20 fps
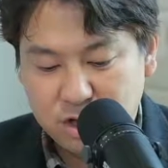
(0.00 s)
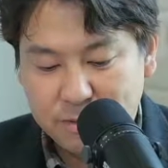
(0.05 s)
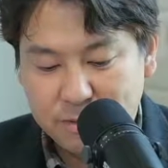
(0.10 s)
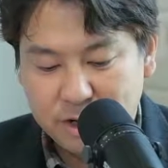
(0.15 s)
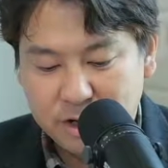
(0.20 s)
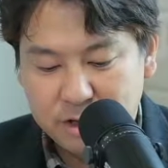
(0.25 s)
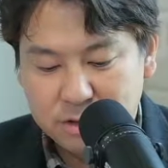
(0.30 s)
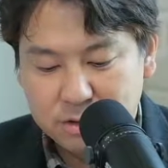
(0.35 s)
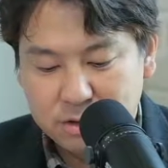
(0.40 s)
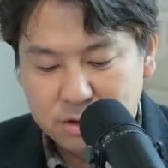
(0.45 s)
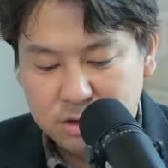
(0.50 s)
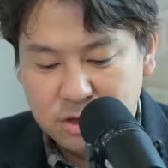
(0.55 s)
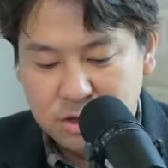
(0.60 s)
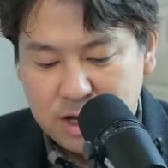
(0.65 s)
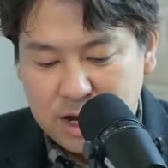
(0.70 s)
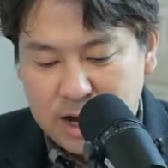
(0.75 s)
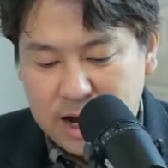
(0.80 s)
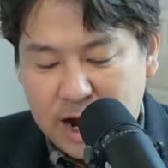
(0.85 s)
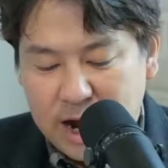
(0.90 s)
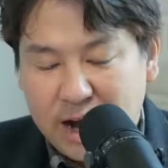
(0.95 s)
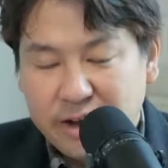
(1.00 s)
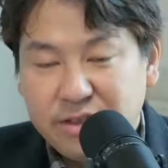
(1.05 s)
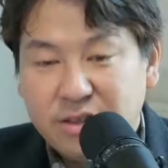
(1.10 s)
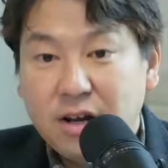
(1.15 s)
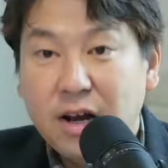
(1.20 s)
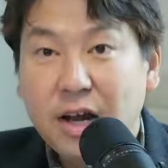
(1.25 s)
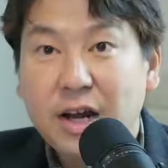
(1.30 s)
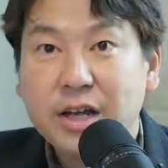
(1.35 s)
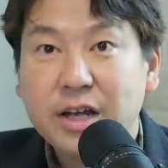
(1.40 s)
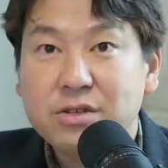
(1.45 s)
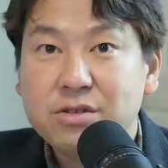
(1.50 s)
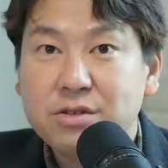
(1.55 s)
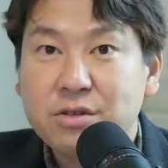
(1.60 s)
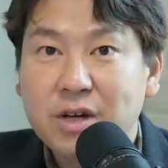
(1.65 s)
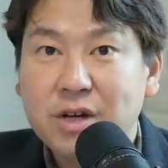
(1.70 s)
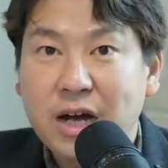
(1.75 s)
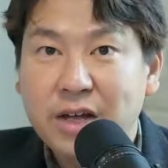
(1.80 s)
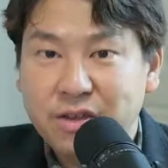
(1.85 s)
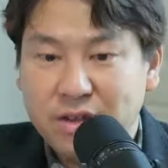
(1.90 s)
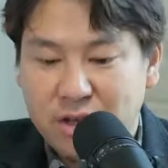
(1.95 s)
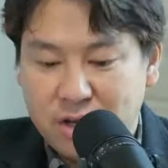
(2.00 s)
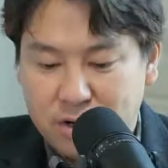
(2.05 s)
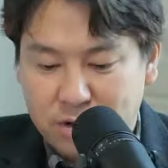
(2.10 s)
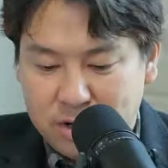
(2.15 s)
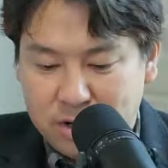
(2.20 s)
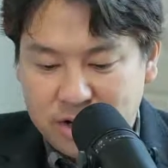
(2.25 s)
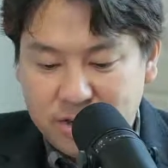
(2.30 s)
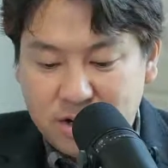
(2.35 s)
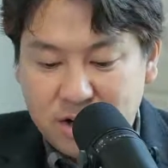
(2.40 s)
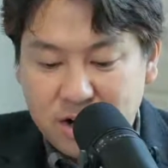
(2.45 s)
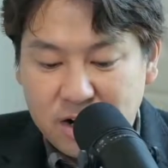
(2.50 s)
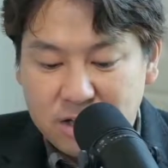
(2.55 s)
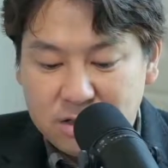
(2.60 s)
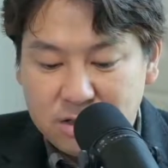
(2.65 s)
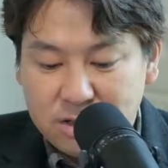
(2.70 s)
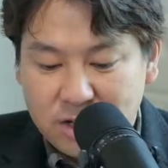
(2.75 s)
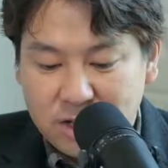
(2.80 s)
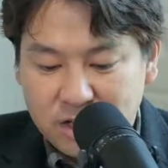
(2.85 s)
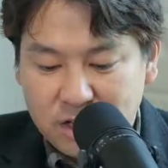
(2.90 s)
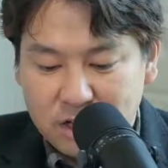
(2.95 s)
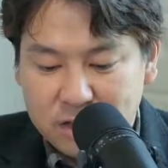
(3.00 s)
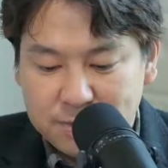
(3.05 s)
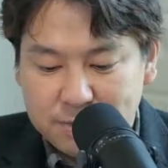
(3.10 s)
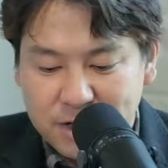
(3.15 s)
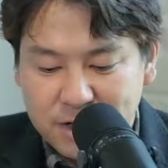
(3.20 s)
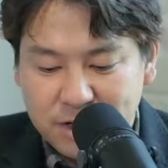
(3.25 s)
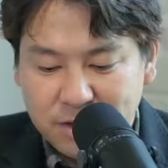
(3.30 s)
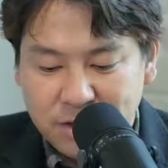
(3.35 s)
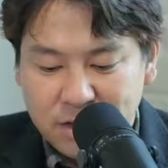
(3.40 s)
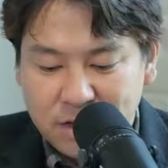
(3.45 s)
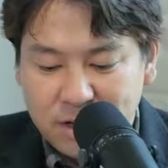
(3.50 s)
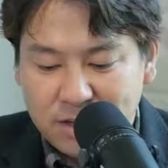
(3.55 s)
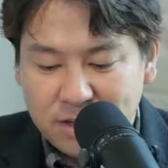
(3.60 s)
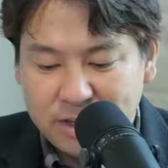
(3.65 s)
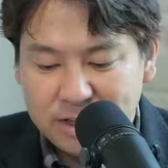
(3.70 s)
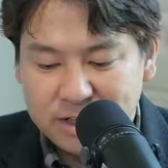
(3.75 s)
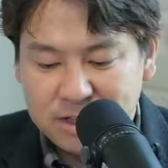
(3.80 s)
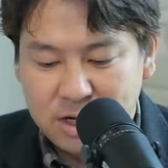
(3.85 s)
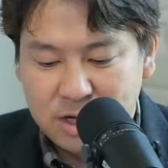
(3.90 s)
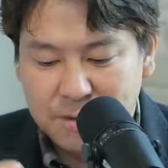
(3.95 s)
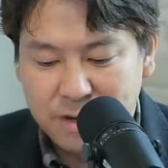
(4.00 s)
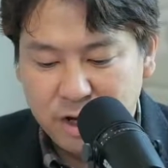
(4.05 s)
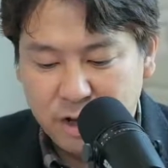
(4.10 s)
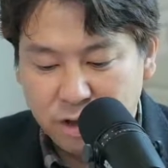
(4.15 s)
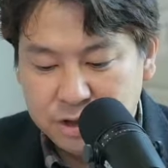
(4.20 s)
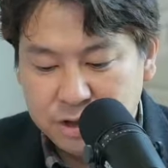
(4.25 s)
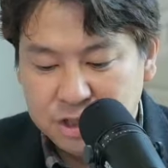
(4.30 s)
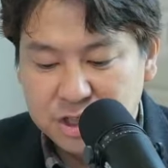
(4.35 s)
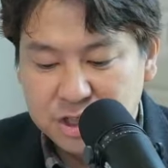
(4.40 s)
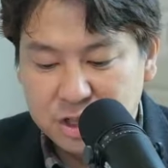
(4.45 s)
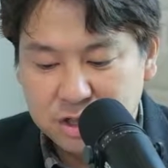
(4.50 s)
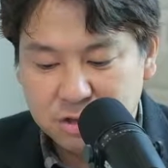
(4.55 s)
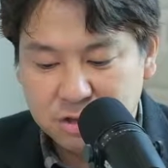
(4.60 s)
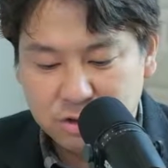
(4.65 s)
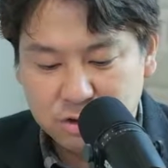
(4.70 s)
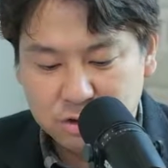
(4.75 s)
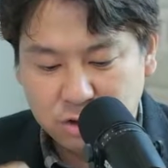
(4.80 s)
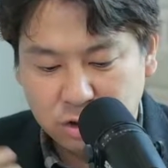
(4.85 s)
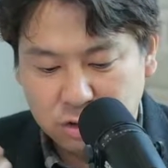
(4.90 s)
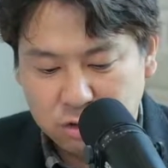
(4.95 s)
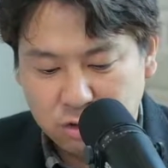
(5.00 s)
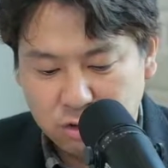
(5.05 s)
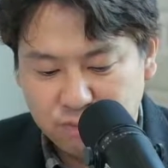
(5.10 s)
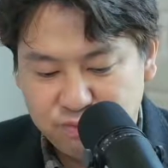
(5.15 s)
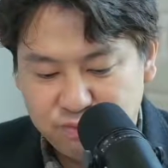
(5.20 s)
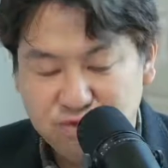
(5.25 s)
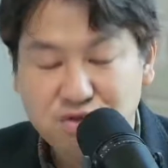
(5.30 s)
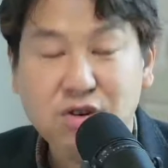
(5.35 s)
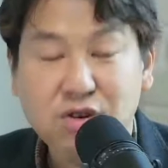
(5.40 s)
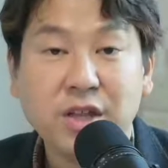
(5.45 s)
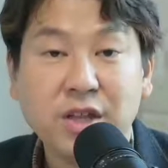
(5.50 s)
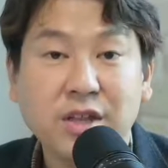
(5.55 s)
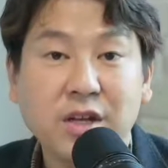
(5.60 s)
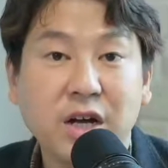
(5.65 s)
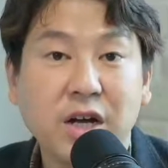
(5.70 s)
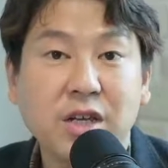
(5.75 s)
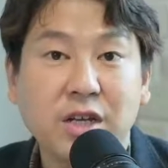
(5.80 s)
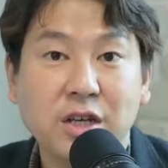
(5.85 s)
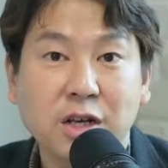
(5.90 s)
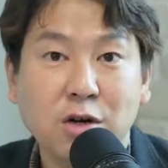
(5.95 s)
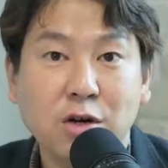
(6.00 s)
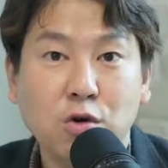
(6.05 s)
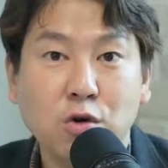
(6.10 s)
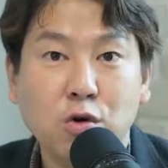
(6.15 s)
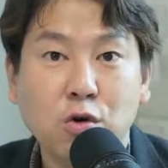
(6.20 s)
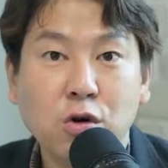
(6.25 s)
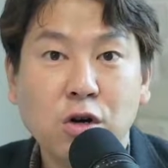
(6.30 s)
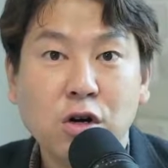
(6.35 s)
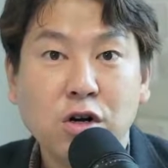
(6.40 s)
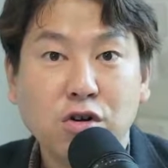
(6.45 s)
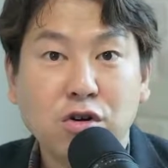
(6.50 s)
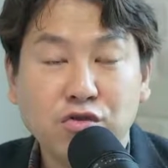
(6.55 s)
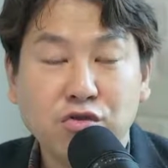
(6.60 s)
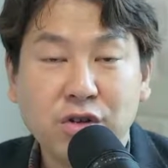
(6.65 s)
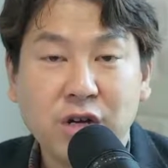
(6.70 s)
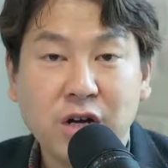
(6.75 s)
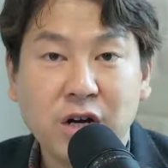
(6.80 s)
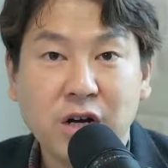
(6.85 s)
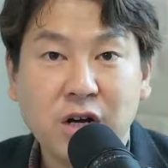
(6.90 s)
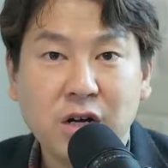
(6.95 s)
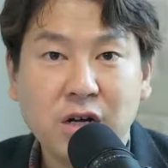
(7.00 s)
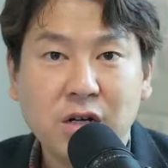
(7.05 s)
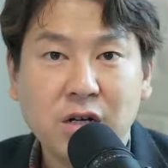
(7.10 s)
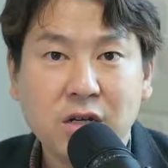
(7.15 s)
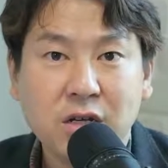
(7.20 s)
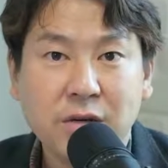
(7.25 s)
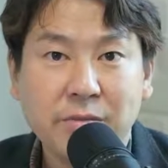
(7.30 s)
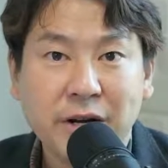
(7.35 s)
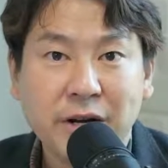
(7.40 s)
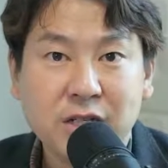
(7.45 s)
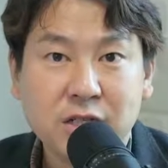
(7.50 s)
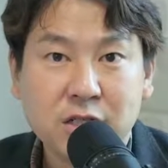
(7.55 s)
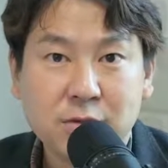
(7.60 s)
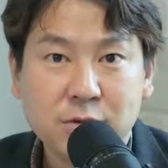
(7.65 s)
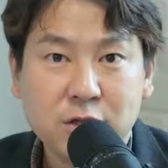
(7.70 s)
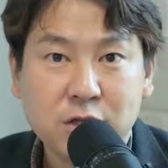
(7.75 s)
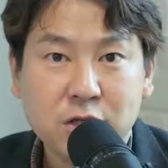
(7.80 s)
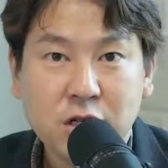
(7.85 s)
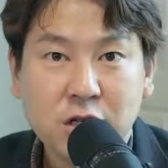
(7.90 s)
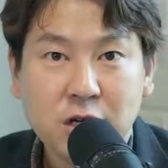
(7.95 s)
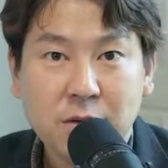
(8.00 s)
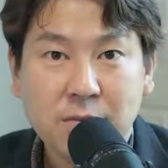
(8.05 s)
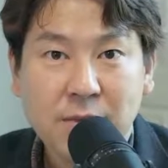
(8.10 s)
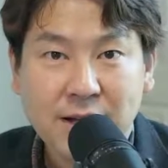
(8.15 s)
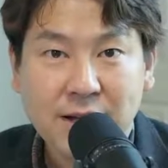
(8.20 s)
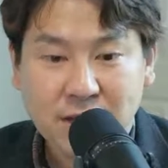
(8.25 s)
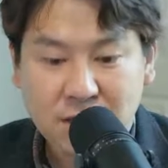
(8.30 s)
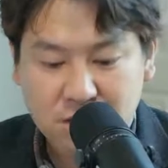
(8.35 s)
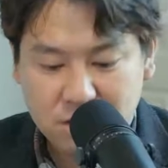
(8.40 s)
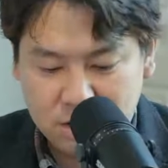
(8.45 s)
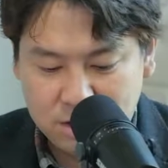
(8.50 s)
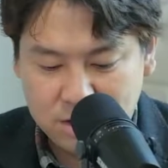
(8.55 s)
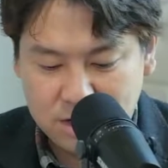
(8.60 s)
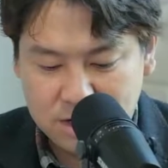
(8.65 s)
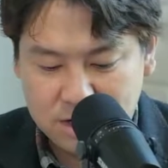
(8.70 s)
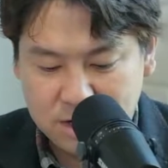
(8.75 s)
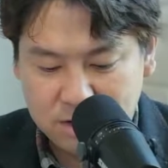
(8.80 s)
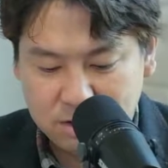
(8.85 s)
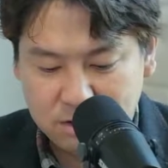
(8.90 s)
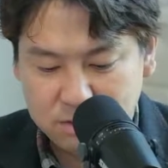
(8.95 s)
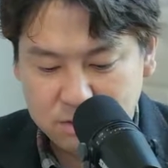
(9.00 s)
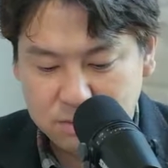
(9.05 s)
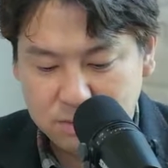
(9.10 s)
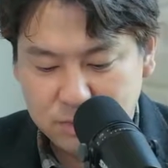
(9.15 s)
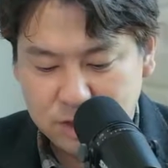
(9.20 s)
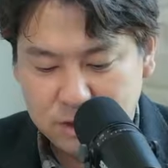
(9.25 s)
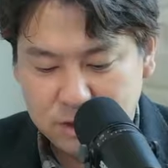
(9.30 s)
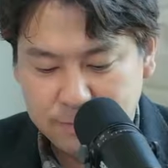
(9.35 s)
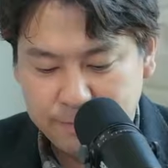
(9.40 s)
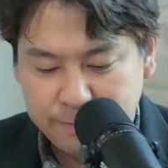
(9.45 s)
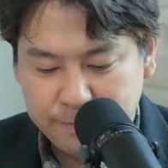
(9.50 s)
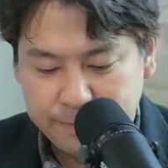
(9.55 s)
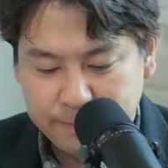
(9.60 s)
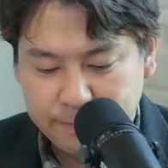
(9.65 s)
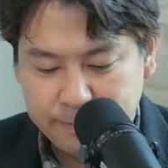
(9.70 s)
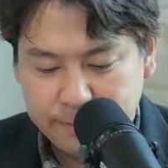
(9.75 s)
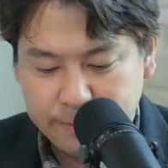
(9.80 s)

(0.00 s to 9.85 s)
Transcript: 쉽게 말해서 하늘나라에서는 가능해요. 하늘나라에서는 가능하지만 내 삶의 현실에서는 절대로 불가능한 일로 우리가 이 말씀을 받아들인다라는 것입니다.